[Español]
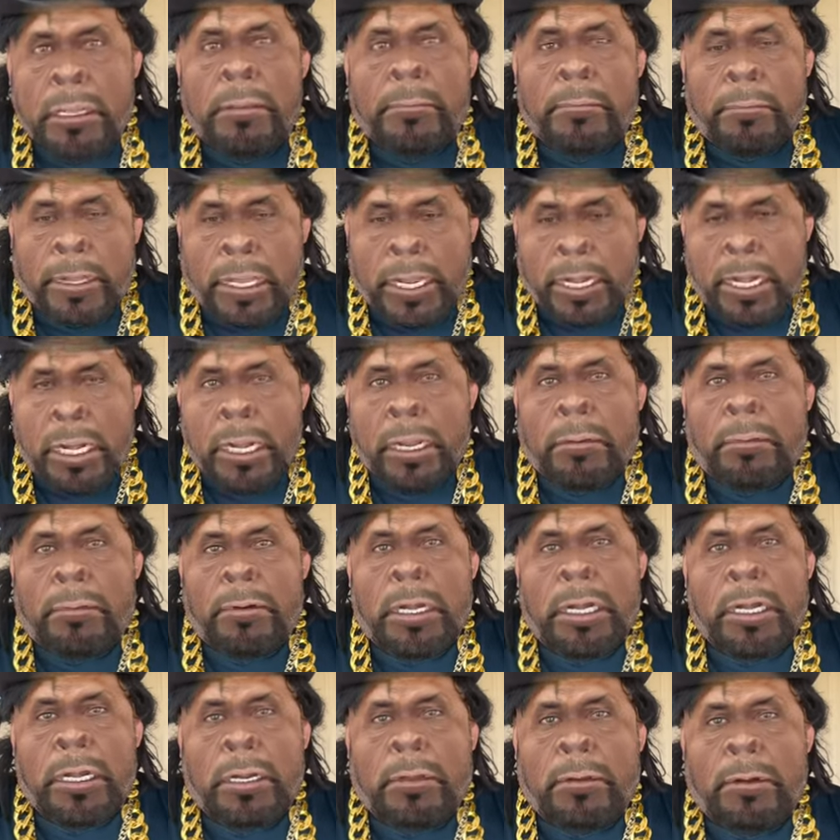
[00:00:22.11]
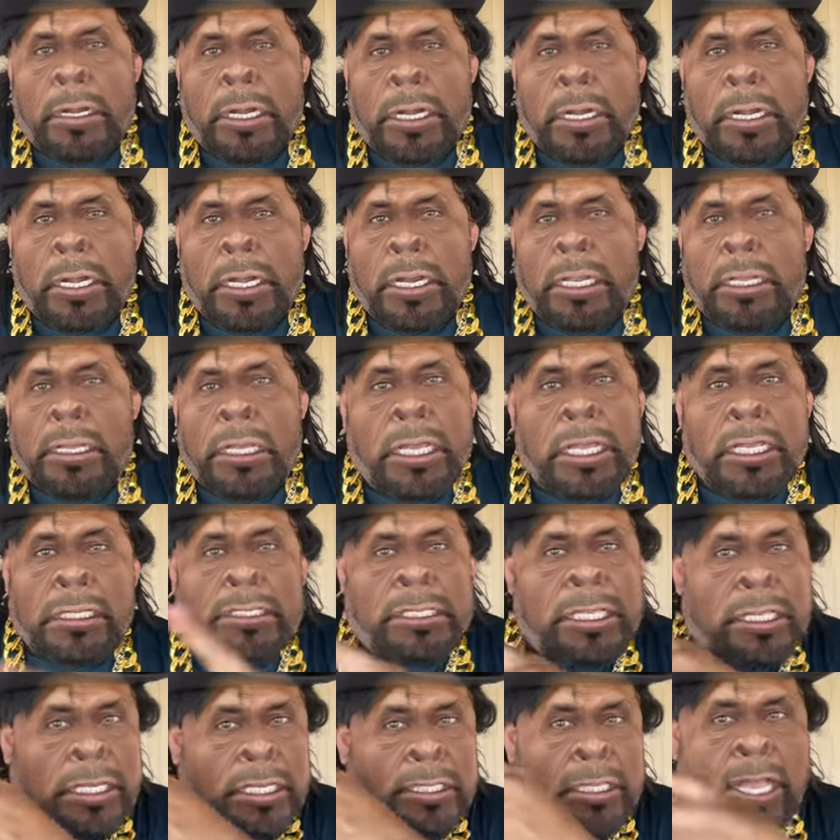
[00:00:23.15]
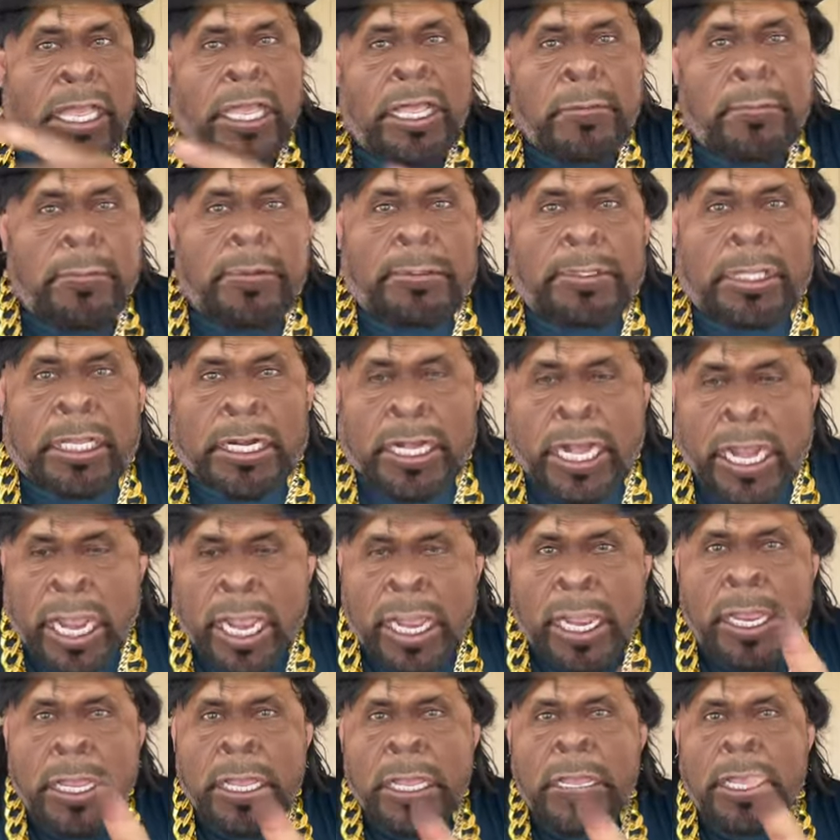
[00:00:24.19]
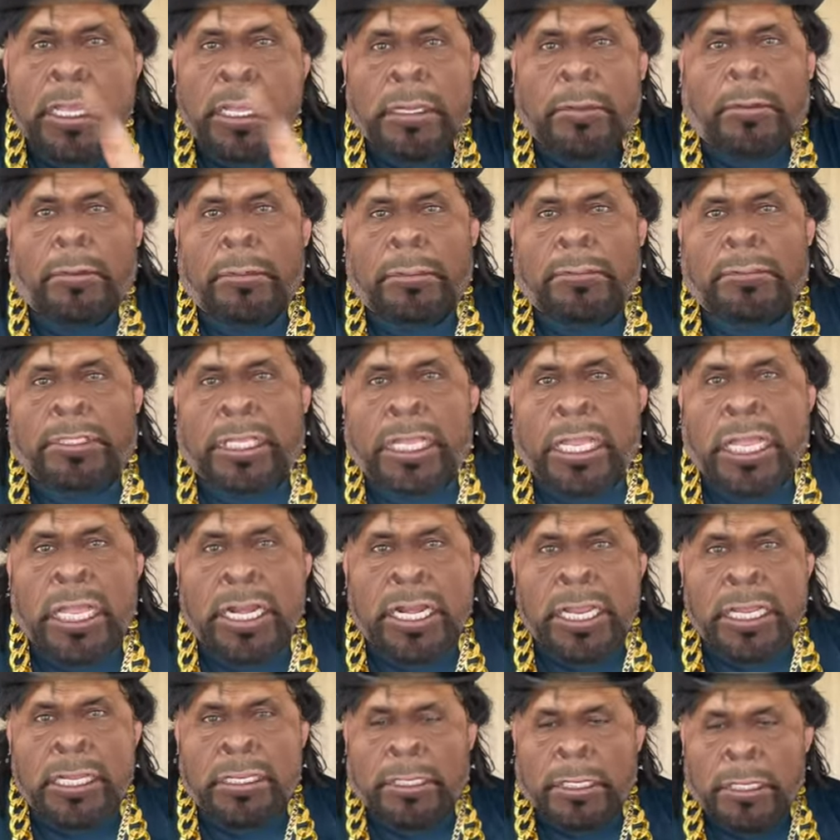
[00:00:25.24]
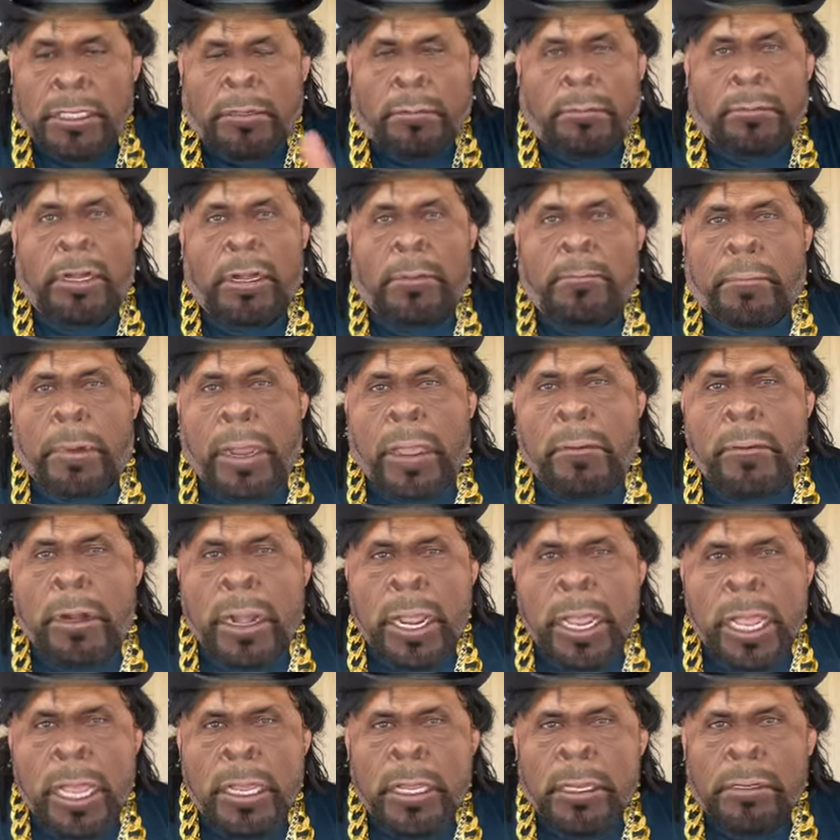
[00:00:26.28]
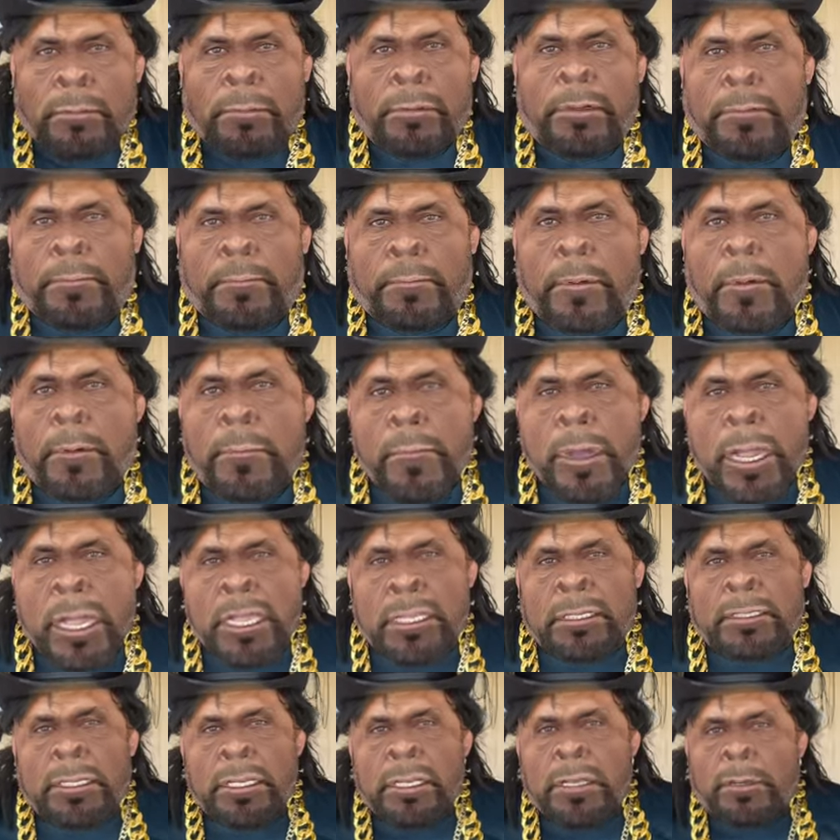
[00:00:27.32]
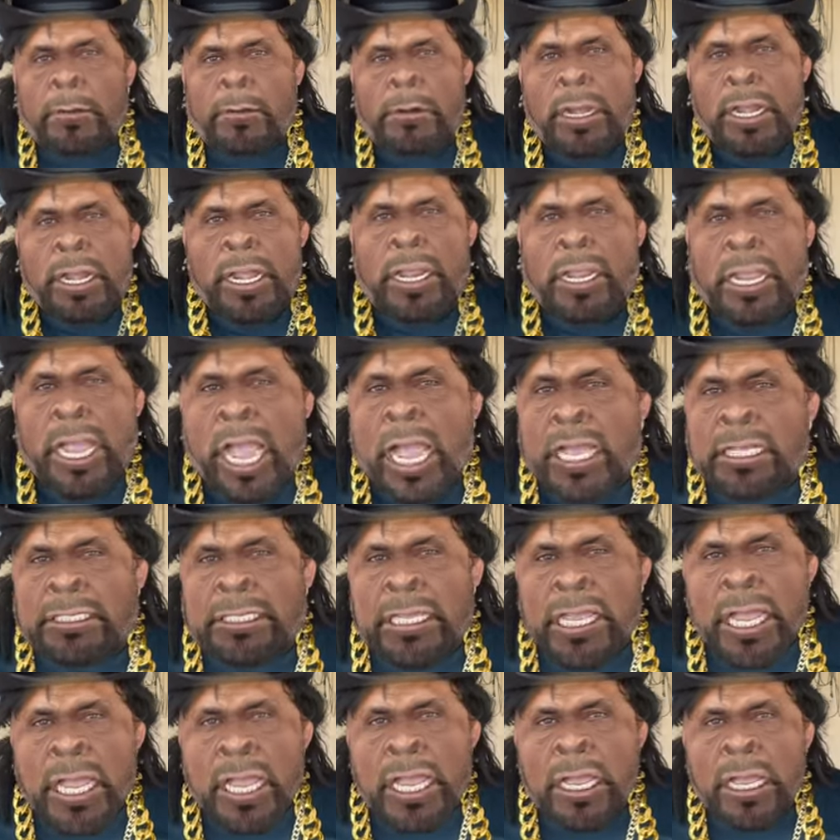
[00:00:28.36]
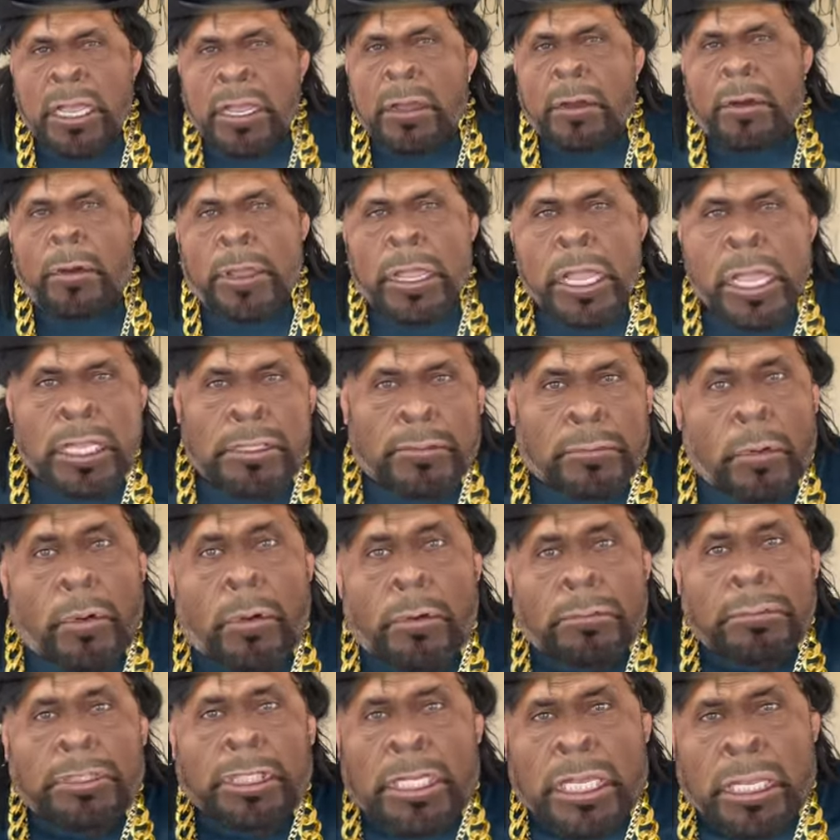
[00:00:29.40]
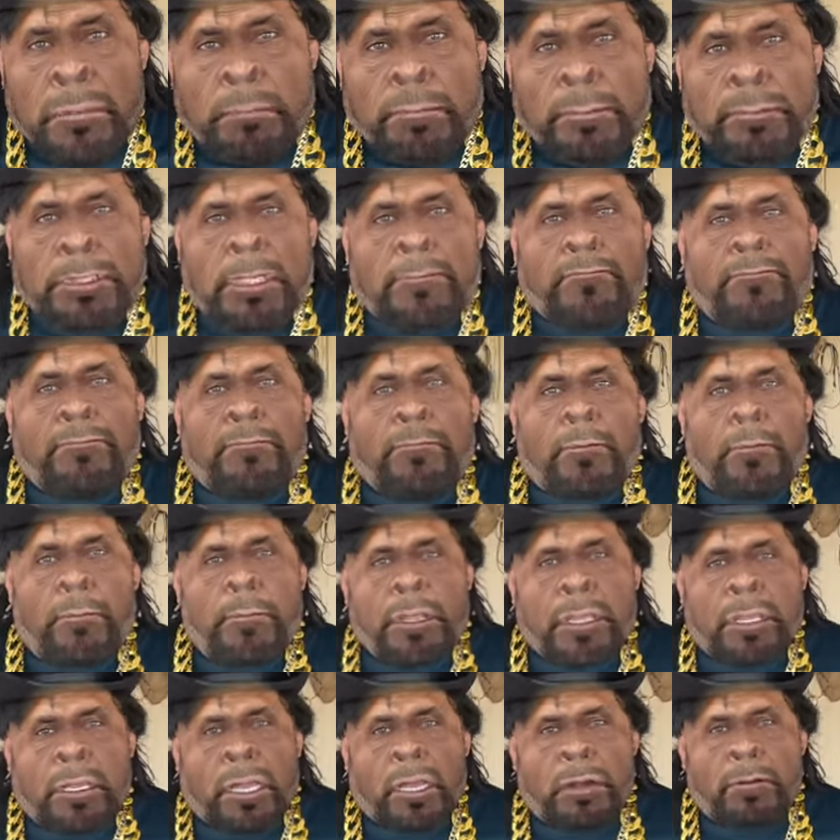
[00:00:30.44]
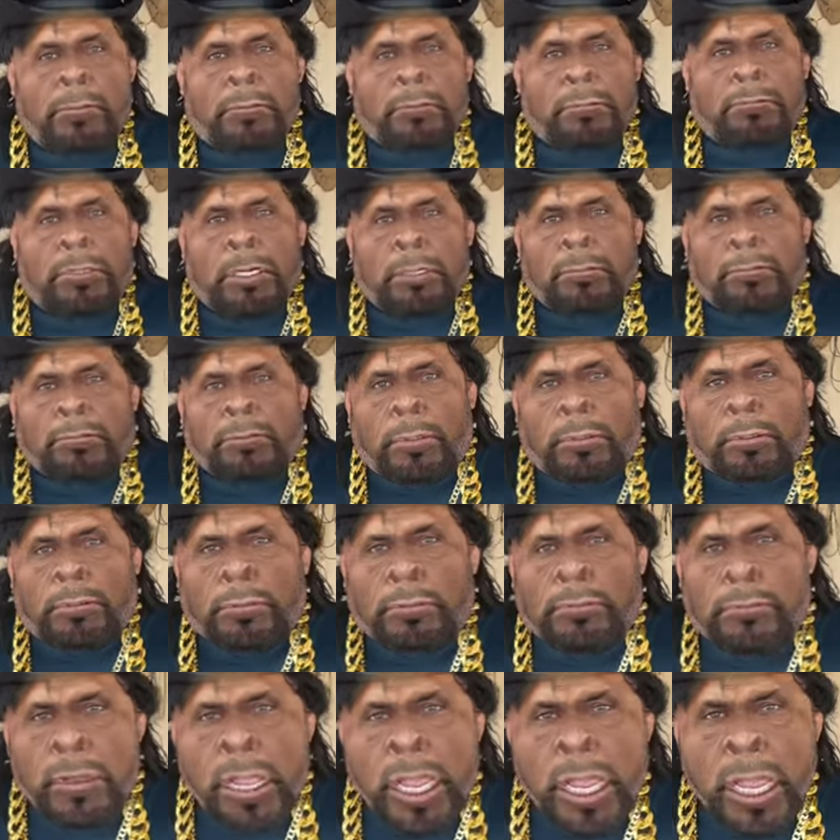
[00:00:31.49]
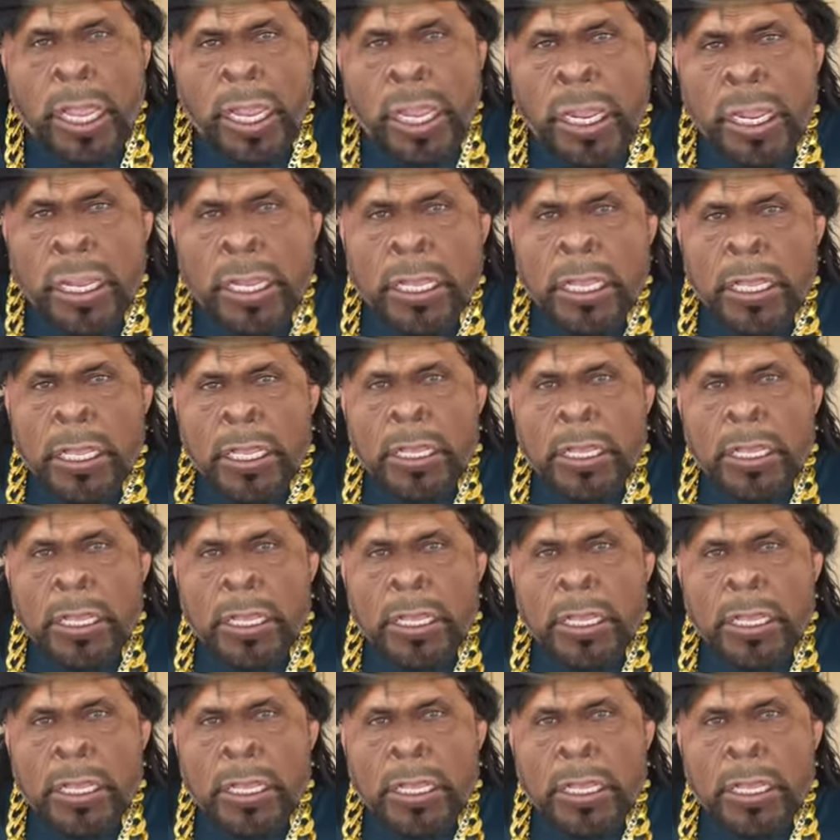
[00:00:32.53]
Viene con el, con el eh, este de Monterrey. Con los Tigres. Con el Puebla. Con los Pumas. Con el Necaxa. Oye, todos los equipos del fútbol mexicano contra nosotros, güey.